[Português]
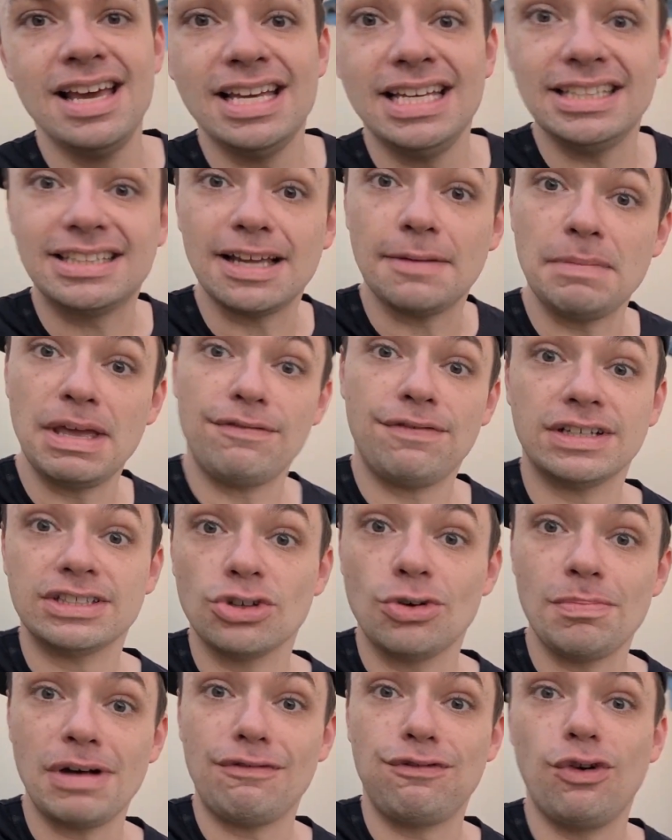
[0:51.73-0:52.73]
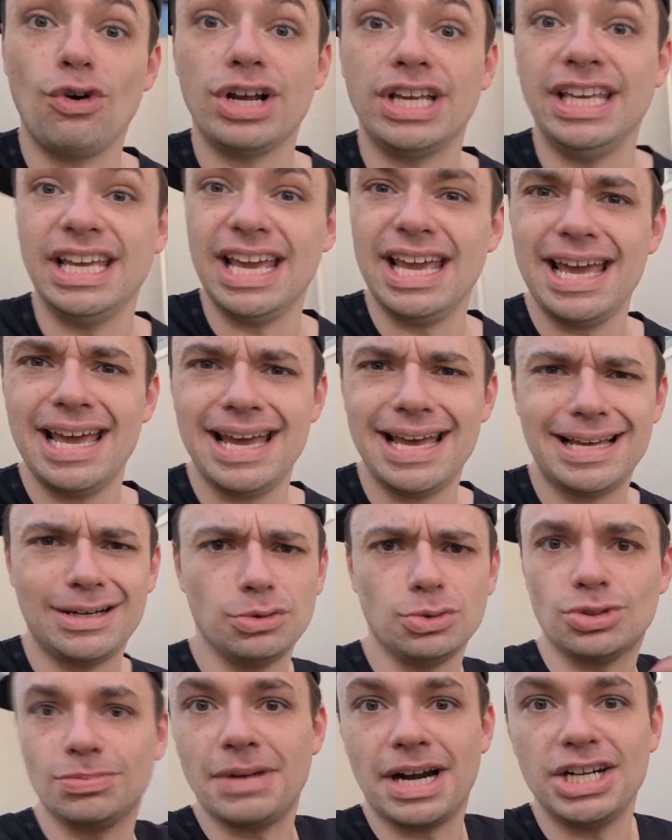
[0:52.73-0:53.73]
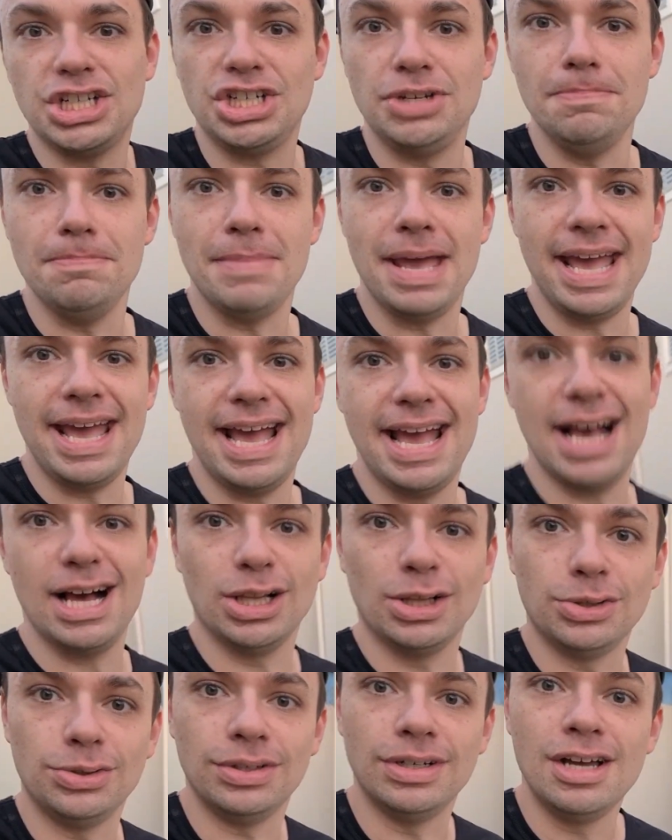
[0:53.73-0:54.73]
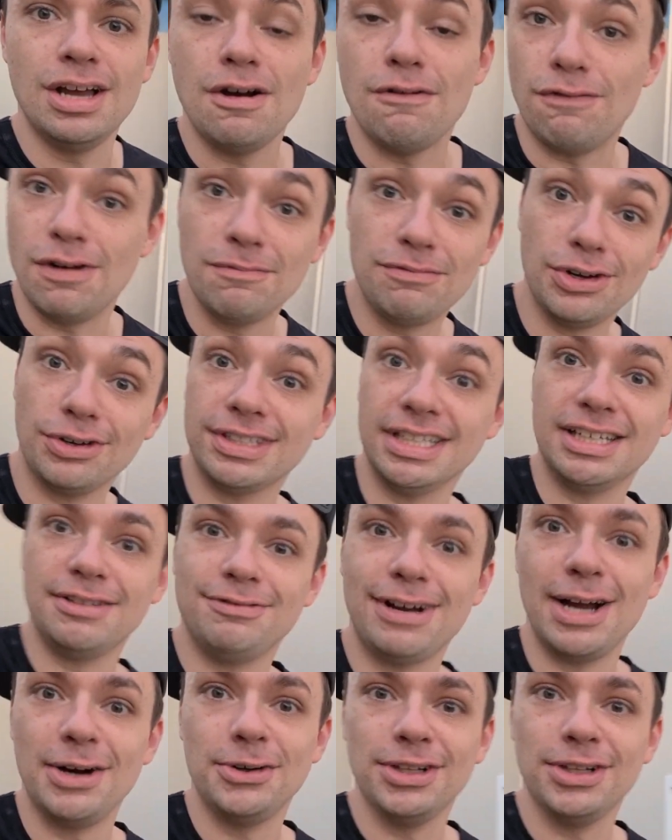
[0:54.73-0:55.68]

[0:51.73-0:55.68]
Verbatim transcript: e também fazer uma fogueira, uns marshmallow. Vamos ver o que, que vai